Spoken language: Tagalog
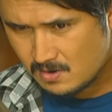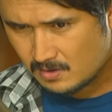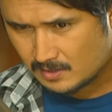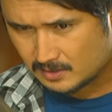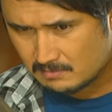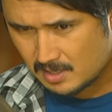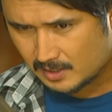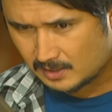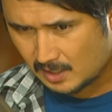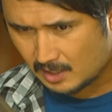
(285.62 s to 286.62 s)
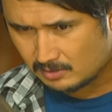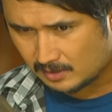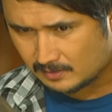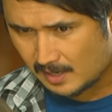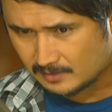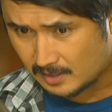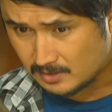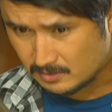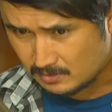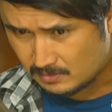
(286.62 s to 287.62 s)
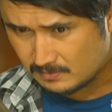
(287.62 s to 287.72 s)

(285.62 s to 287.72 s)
Oras na makita kayo ng tatay niyo,